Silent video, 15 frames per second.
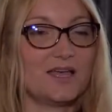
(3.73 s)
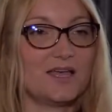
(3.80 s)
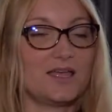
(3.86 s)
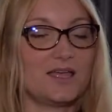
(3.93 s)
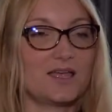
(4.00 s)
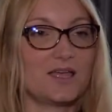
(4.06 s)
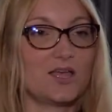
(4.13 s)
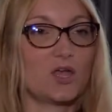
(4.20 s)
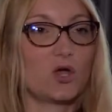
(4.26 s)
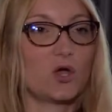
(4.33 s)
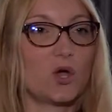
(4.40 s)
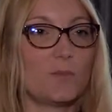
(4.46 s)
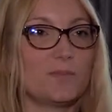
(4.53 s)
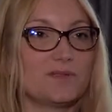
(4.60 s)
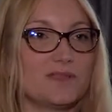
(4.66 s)
Y,
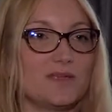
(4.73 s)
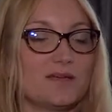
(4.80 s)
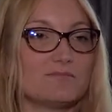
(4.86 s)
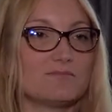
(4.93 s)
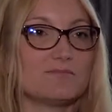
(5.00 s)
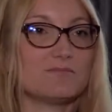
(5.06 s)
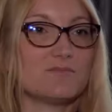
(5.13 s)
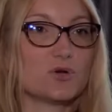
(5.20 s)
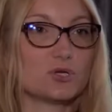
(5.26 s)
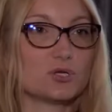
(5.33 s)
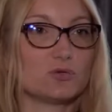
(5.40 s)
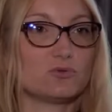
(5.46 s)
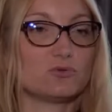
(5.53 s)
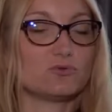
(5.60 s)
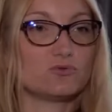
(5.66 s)
kobieta
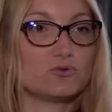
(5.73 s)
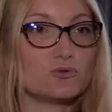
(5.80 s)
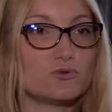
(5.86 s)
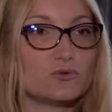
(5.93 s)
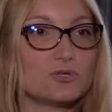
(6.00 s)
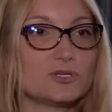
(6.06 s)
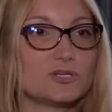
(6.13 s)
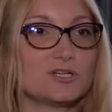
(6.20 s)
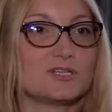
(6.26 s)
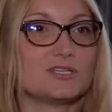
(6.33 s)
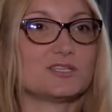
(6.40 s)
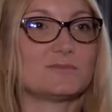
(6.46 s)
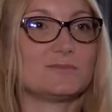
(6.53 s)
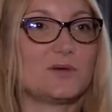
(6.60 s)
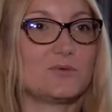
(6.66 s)
może czuć, że
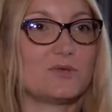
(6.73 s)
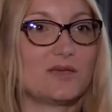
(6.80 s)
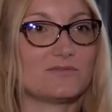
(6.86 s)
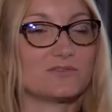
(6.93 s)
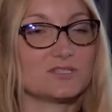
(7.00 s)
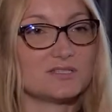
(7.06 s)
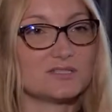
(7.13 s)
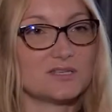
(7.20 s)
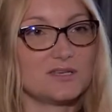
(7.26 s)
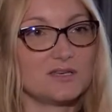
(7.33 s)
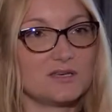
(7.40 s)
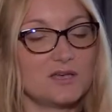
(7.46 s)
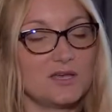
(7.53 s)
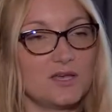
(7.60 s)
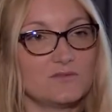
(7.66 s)
nie spełnia
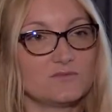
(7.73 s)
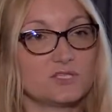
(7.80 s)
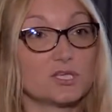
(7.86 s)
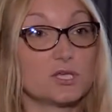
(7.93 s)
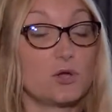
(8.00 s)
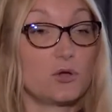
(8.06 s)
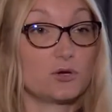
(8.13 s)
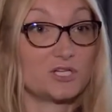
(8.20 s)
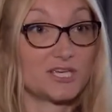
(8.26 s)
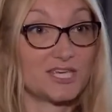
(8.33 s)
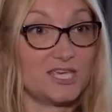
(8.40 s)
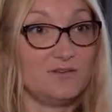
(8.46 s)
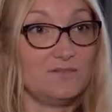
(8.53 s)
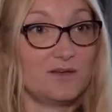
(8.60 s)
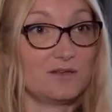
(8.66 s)
wszystkich, wszystkich
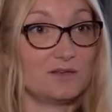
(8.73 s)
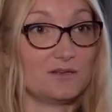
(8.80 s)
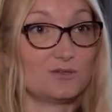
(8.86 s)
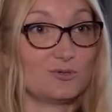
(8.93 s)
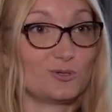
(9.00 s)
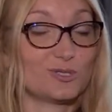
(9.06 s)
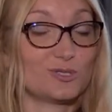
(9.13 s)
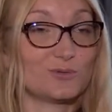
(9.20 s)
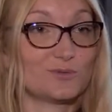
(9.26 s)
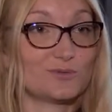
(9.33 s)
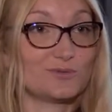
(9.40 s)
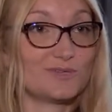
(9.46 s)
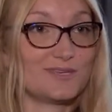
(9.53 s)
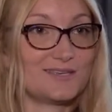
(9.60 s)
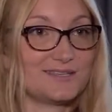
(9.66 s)
oczekiwań, które
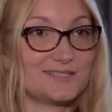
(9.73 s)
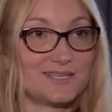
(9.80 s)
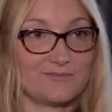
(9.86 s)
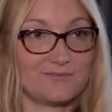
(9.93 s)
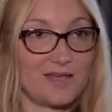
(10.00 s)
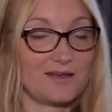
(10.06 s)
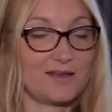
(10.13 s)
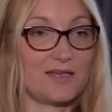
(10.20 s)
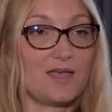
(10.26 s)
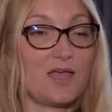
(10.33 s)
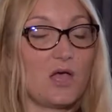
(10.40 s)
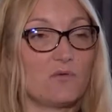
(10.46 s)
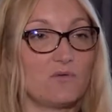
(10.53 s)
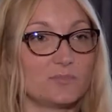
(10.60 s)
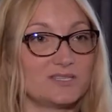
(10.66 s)
są jej stawiane
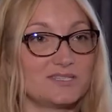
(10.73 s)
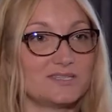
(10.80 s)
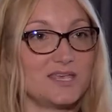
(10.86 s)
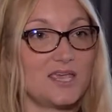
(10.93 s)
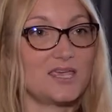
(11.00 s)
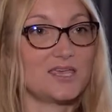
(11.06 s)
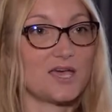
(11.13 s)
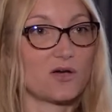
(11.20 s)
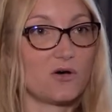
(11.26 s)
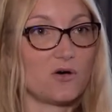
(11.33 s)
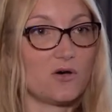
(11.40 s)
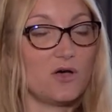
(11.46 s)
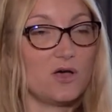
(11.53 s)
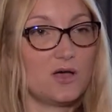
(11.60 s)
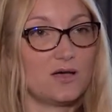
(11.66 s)
wobec niej
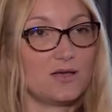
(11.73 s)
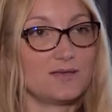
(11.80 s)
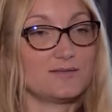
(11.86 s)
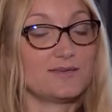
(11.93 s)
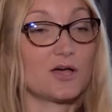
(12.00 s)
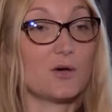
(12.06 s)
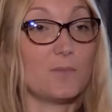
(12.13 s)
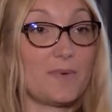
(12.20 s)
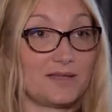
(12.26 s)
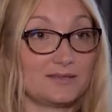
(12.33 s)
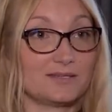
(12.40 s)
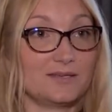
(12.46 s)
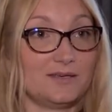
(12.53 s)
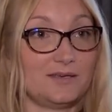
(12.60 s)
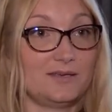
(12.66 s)
jako, e, jako
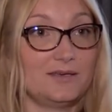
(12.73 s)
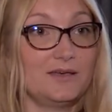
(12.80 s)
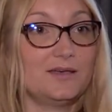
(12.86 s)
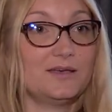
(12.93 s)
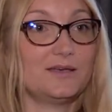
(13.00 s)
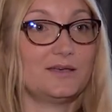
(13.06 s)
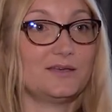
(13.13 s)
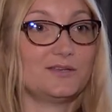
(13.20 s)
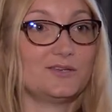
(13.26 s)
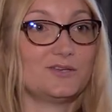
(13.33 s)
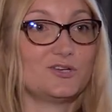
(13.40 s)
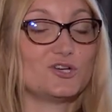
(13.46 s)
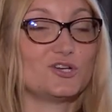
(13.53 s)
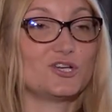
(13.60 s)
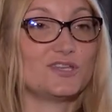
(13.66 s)
matki,
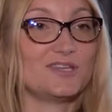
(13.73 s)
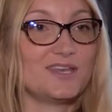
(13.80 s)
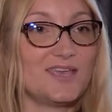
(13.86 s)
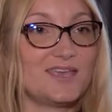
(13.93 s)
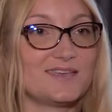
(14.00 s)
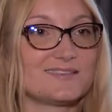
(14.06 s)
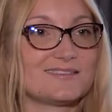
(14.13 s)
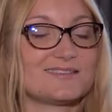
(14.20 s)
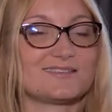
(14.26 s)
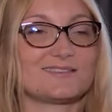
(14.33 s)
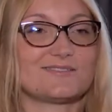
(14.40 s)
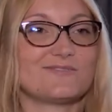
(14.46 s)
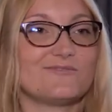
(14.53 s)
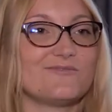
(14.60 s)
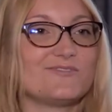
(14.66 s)
e, że nie
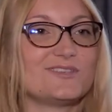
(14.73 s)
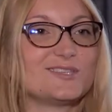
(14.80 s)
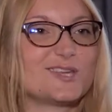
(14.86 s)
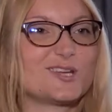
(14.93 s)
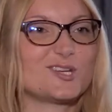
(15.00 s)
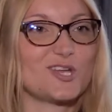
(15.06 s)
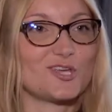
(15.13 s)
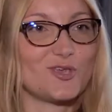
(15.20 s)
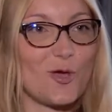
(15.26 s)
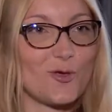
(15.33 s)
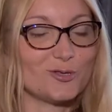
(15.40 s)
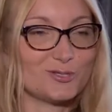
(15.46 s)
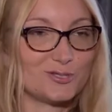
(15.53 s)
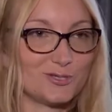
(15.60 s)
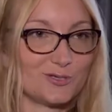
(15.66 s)
jest
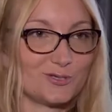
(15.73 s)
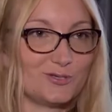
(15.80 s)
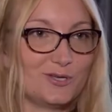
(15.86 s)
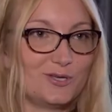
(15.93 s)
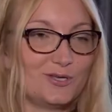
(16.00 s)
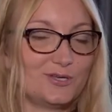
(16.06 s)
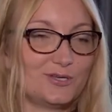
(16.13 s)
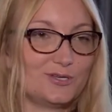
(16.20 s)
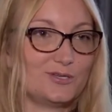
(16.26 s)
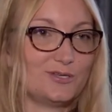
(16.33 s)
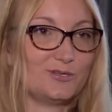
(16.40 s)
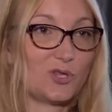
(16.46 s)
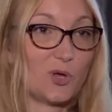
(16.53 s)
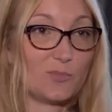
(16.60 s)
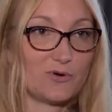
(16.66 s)
wystarczająco
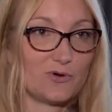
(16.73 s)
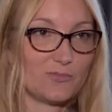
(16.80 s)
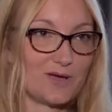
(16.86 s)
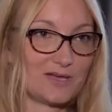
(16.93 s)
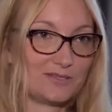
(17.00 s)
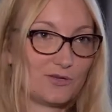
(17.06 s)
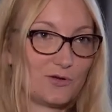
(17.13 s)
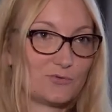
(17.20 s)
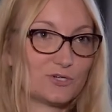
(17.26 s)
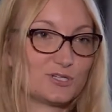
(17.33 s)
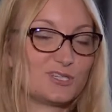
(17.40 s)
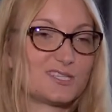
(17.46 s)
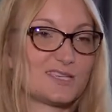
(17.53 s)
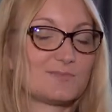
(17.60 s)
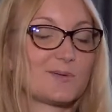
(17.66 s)
e, dobrą matką, że
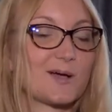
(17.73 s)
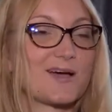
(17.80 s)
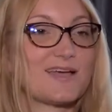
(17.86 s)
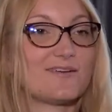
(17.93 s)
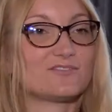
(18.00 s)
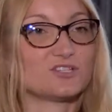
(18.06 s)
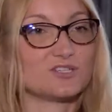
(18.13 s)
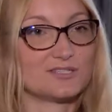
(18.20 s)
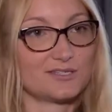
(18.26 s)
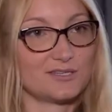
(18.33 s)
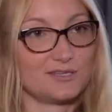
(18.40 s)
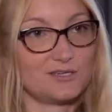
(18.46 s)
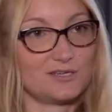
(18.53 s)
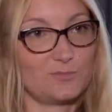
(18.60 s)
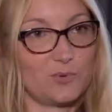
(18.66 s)
nie zaspokaja
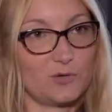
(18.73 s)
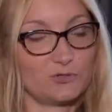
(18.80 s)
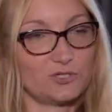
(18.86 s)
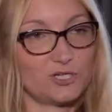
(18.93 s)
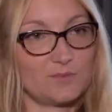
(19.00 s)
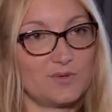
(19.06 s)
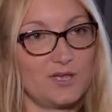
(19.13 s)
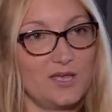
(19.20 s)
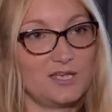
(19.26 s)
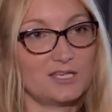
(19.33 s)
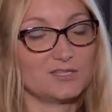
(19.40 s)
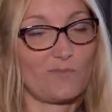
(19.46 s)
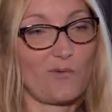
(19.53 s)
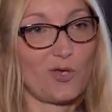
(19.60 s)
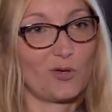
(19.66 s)
wszystkich potrzeb
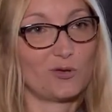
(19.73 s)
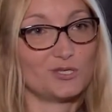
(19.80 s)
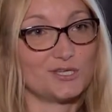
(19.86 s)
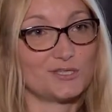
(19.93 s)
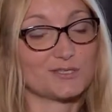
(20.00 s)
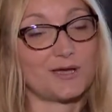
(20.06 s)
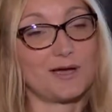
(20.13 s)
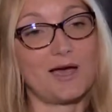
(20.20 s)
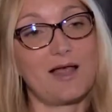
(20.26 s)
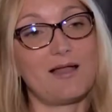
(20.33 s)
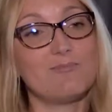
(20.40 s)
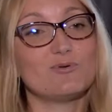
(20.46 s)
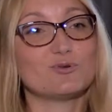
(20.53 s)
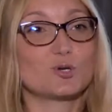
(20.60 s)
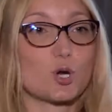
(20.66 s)
swojego dziecka
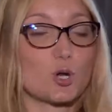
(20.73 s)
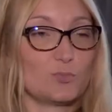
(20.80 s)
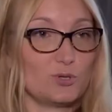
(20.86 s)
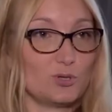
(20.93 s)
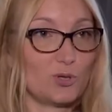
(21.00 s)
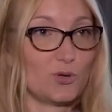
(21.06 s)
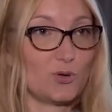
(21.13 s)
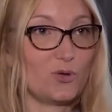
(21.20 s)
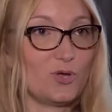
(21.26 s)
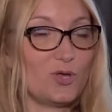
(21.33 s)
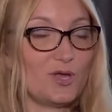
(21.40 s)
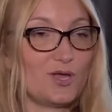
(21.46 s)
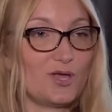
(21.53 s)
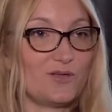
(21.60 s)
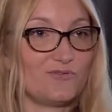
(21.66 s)
albo że robi to
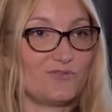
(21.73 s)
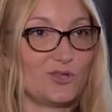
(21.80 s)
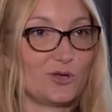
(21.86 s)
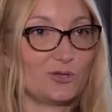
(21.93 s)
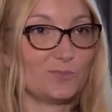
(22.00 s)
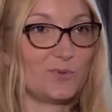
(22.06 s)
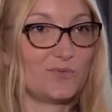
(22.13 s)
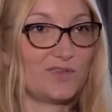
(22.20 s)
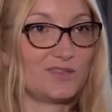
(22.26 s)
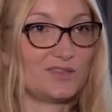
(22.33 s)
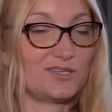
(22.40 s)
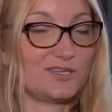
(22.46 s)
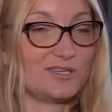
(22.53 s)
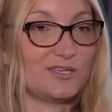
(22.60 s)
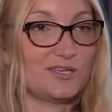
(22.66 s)
w
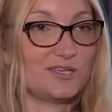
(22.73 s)
nieodpowiedni